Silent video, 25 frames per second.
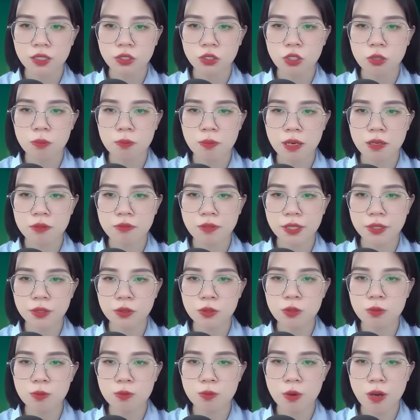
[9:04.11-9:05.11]
Tôi mặc váy
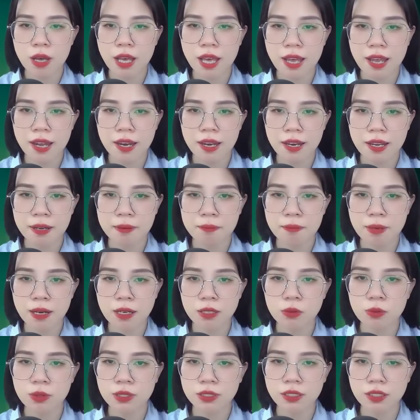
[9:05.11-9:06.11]
ngủ mùa hè làm
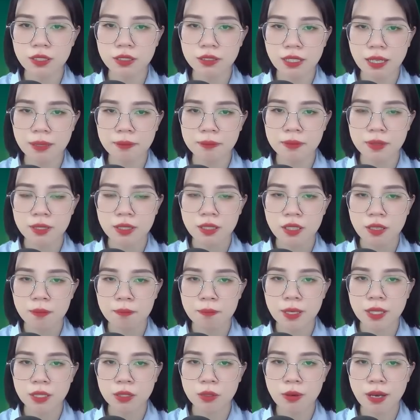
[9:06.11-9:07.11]
bằng lụa tơ tằm,
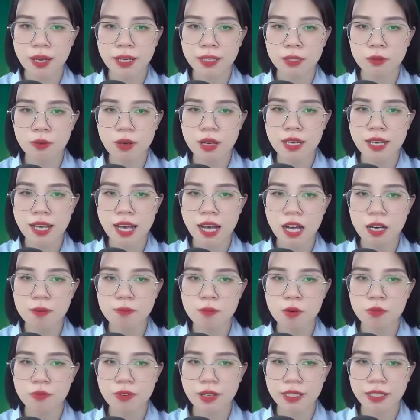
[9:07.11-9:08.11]
bên ngoài khoác áo
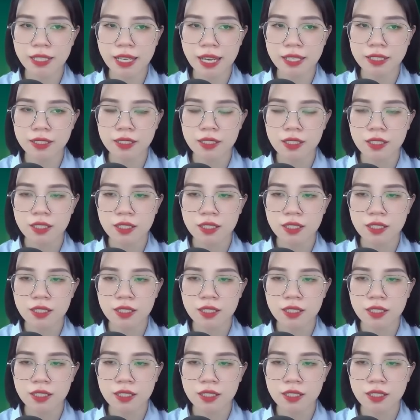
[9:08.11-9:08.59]
màu vàng nhạt,